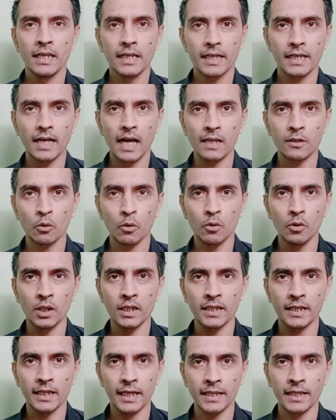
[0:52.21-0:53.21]
कि ना तो
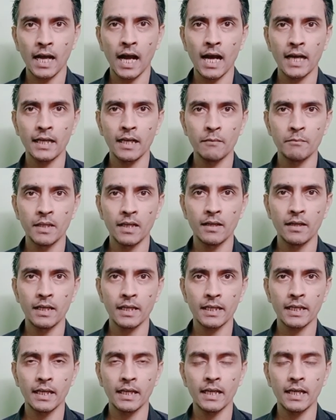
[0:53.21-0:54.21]
कोई नेता आया मिलने
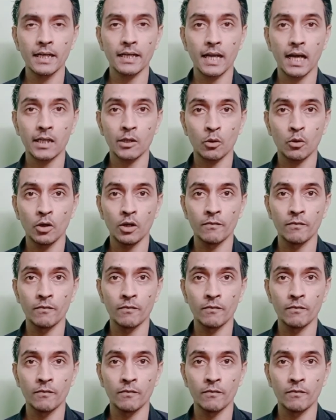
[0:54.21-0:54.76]
के लिए ना तो